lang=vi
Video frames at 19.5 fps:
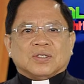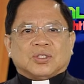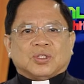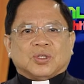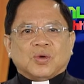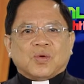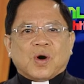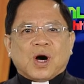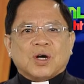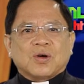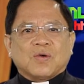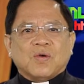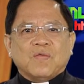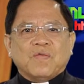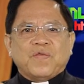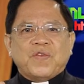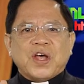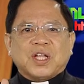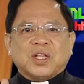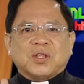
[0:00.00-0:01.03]
Chúa
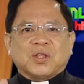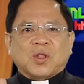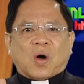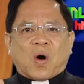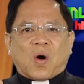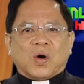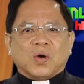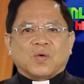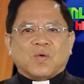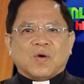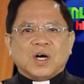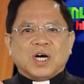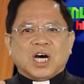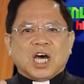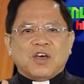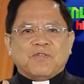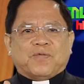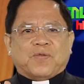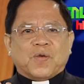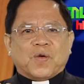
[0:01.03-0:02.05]
cũng viết tội của
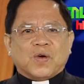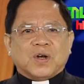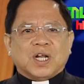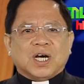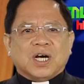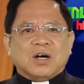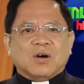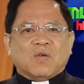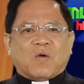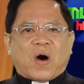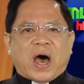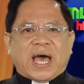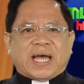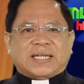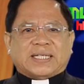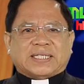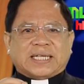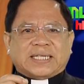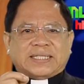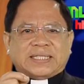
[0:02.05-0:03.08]
người phụ nữ
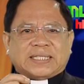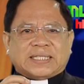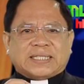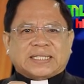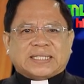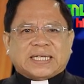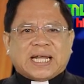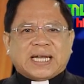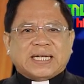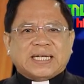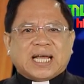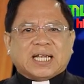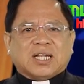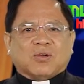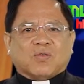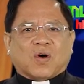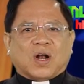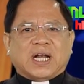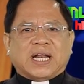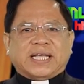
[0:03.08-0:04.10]
ngoại tình trên đất
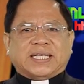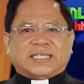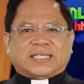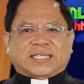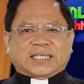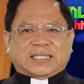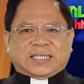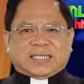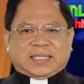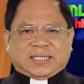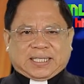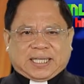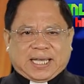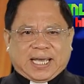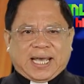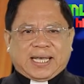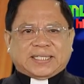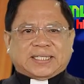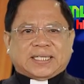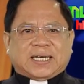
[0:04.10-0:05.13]
của lịch sử
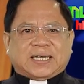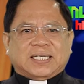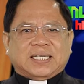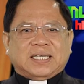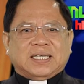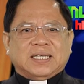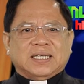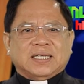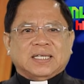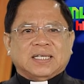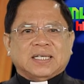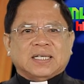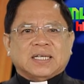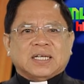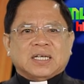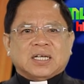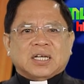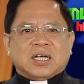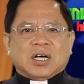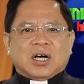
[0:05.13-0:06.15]
thế giới.
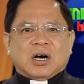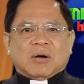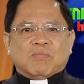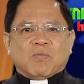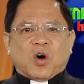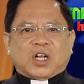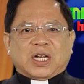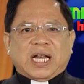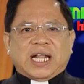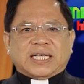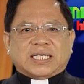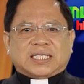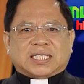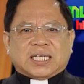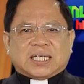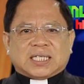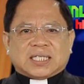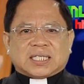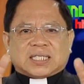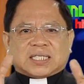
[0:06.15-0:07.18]
Một lịch
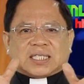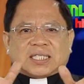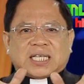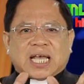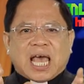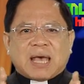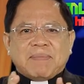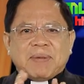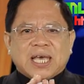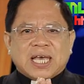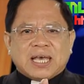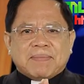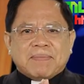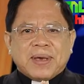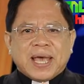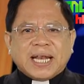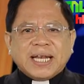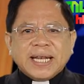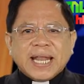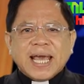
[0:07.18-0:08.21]
sử sẽ bị
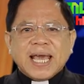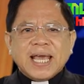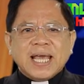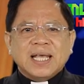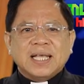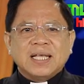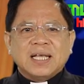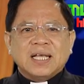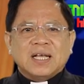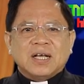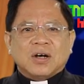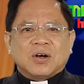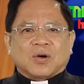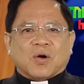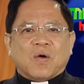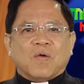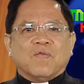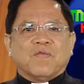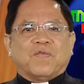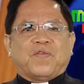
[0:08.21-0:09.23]
biến đi
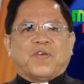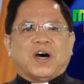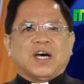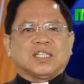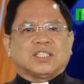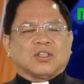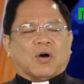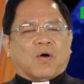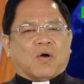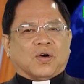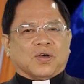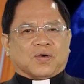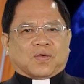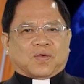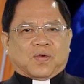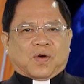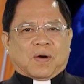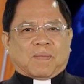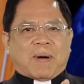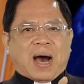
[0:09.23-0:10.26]
cùng với tội
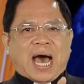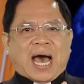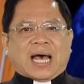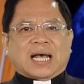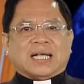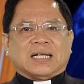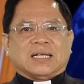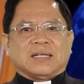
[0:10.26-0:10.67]
của bà.